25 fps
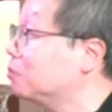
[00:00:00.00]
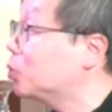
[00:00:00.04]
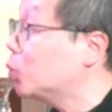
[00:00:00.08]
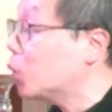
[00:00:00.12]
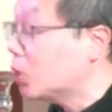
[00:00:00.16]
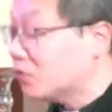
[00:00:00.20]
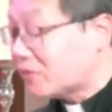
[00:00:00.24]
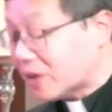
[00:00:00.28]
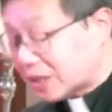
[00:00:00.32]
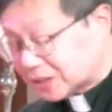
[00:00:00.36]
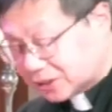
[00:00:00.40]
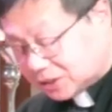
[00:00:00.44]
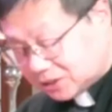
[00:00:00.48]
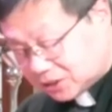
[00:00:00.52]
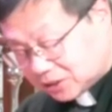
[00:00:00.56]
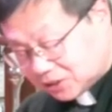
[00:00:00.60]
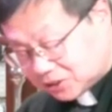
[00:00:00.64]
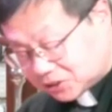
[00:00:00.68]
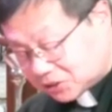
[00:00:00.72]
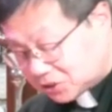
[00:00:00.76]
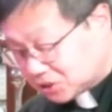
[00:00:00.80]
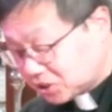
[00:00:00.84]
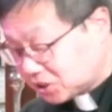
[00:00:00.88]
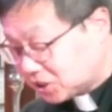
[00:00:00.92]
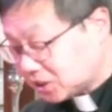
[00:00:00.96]
发生这个
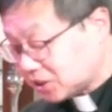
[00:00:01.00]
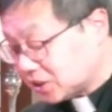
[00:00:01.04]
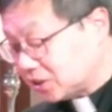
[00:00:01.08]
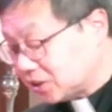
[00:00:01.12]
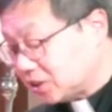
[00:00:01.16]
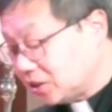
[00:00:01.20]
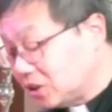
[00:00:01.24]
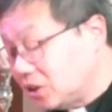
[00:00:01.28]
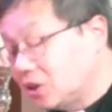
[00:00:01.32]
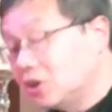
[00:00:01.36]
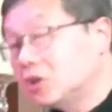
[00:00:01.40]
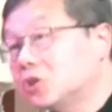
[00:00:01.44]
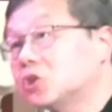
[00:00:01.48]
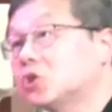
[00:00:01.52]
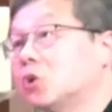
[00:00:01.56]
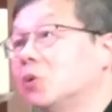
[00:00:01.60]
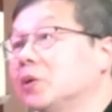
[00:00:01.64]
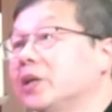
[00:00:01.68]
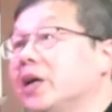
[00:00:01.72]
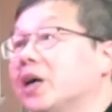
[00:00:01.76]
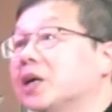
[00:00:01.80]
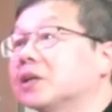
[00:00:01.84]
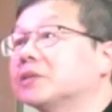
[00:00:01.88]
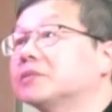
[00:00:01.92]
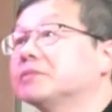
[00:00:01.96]
事情。同
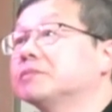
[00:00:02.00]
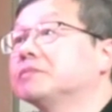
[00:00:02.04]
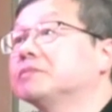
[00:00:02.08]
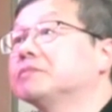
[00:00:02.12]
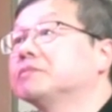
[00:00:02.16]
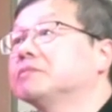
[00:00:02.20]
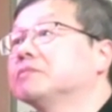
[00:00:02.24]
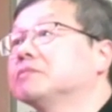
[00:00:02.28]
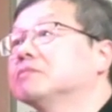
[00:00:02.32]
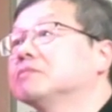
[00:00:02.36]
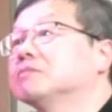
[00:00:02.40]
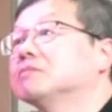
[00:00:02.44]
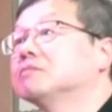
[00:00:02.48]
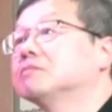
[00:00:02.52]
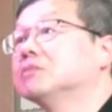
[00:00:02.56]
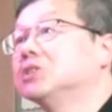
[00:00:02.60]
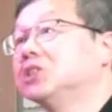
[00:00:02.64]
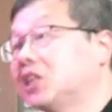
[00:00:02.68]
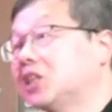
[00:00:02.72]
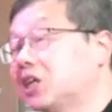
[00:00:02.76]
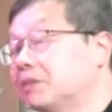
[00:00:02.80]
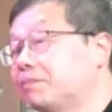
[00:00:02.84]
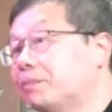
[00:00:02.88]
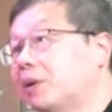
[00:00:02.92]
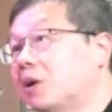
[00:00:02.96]
样，一
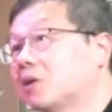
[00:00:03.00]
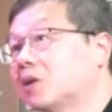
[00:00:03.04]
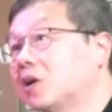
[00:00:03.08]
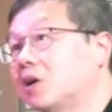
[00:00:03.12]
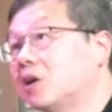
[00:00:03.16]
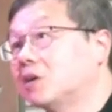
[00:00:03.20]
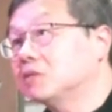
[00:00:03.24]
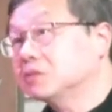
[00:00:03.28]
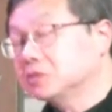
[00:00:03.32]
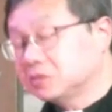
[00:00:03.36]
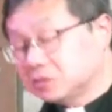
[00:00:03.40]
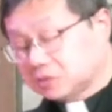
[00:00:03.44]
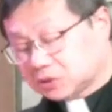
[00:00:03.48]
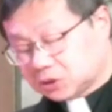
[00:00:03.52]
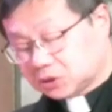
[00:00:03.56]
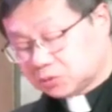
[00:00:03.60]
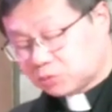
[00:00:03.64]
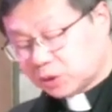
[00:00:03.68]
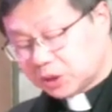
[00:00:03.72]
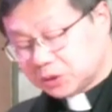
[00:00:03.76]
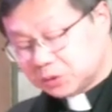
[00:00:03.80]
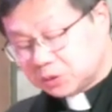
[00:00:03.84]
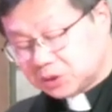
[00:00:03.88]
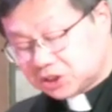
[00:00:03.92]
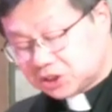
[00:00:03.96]
个报告是关
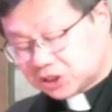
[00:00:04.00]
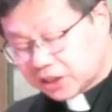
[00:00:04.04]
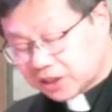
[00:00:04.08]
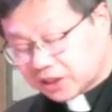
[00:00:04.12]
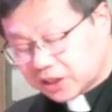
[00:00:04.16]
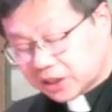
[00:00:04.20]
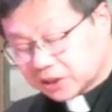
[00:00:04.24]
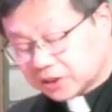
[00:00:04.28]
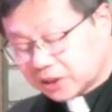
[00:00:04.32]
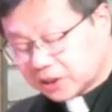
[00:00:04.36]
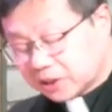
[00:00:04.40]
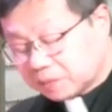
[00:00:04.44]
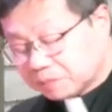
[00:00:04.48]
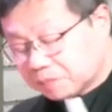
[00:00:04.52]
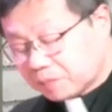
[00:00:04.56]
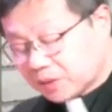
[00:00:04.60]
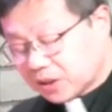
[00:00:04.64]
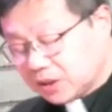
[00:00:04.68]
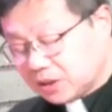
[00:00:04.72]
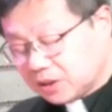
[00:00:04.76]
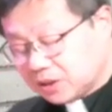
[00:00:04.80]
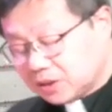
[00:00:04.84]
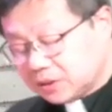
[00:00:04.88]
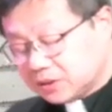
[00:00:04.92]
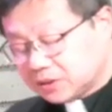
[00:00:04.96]
于香港的，
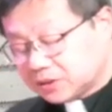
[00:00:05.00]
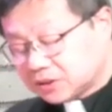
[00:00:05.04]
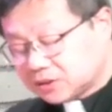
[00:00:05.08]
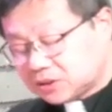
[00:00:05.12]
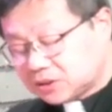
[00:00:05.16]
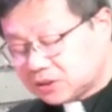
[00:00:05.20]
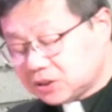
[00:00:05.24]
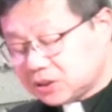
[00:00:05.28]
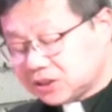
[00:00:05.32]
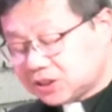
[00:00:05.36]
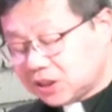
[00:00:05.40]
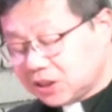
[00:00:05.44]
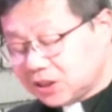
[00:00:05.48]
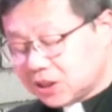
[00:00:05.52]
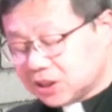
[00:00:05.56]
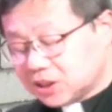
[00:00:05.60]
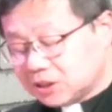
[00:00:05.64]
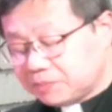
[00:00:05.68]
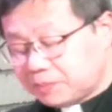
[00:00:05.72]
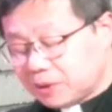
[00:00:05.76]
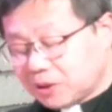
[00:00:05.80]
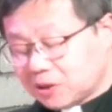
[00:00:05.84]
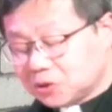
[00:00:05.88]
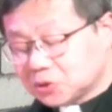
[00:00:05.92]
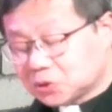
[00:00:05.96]
这个香港的
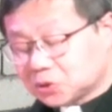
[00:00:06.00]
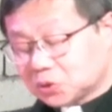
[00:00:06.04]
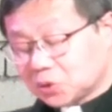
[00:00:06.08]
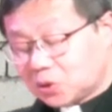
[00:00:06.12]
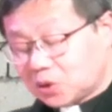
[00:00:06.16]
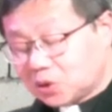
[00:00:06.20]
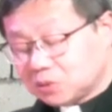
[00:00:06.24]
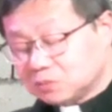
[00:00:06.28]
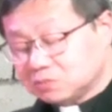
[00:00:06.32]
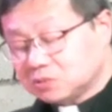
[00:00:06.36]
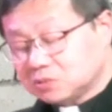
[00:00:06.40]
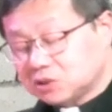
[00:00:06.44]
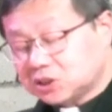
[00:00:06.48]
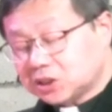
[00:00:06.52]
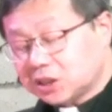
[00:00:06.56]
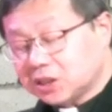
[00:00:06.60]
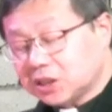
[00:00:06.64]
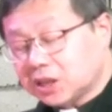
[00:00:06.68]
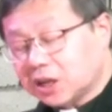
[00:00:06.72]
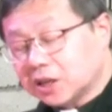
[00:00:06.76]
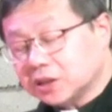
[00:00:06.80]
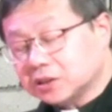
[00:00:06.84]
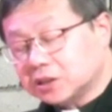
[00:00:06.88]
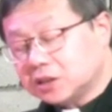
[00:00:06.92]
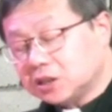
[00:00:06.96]
报告说，香
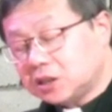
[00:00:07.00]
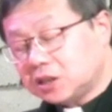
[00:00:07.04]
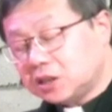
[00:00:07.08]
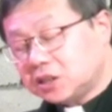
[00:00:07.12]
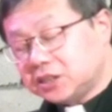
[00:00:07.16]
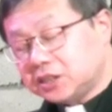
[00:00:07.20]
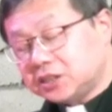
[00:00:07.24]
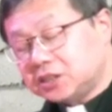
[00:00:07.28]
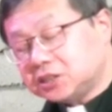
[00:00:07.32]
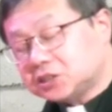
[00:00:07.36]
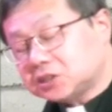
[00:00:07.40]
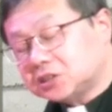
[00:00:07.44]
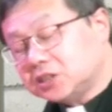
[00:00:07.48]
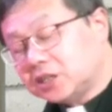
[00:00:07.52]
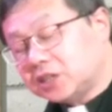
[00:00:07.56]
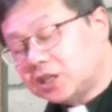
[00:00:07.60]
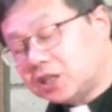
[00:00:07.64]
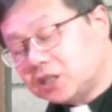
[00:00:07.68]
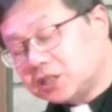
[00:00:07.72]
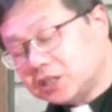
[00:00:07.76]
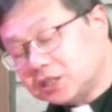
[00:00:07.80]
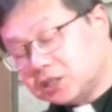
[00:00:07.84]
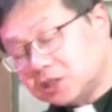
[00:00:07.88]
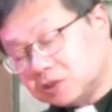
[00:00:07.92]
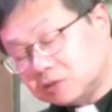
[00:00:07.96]
港2014年、
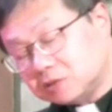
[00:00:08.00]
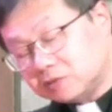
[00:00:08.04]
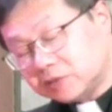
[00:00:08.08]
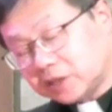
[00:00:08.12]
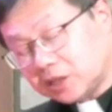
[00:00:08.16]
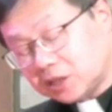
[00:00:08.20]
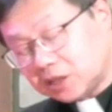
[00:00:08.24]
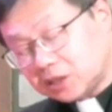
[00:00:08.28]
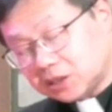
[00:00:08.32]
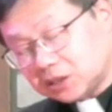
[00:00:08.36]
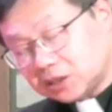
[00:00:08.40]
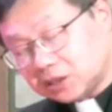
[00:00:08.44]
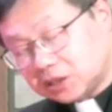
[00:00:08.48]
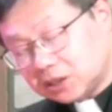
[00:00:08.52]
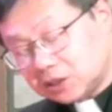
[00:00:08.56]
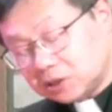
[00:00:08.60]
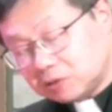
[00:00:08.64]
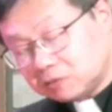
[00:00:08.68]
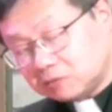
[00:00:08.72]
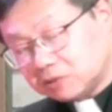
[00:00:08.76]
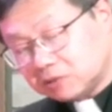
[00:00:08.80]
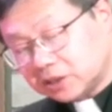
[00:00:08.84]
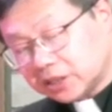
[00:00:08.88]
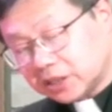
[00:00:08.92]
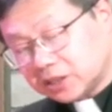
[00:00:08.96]

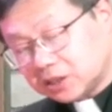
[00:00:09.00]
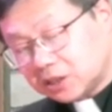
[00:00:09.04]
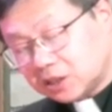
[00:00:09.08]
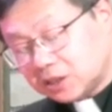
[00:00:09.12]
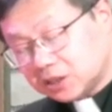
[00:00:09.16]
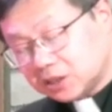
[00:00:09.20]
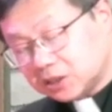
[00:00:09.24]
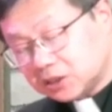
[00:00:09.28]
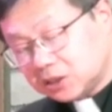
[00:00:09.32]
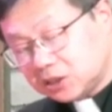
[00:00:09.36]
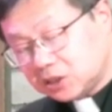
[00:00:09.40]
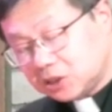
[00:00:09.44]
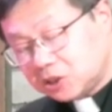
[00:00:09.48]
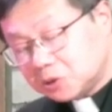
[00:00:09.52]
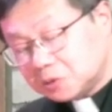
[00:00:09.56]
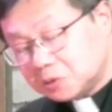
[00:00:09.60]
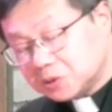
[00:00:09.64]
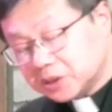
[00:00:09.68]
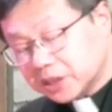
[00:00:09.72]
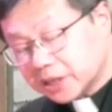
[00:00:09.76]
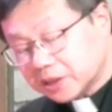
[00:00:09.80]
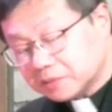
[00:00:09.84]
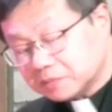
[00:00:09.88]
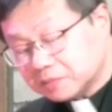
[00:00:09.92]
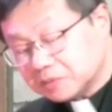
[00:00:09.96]
2015年、2016
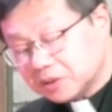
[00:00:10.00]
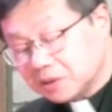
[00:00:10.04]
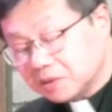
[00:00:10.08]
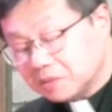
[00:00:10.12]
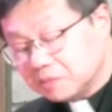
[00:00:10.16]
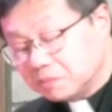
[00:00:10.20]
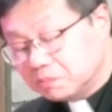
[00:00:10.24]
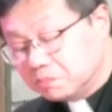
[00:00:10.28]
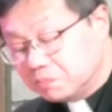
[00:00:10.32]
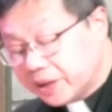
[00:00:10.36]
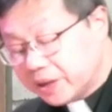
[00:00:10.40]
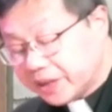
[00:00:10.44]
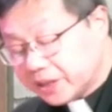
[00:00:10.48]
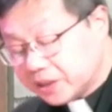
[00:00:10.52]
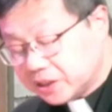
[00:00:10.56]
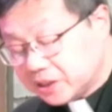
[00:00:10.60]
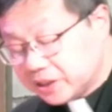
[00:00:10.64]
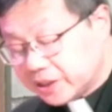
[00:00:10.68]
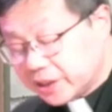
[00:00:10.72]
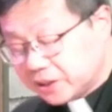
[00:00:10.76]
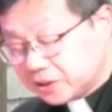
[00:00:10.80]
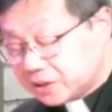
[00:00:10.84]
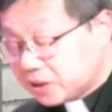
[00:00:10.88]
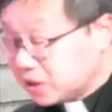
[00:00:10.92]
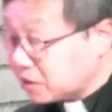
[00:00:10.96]
年每
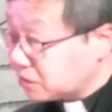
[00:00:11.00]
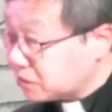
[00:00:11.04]
年的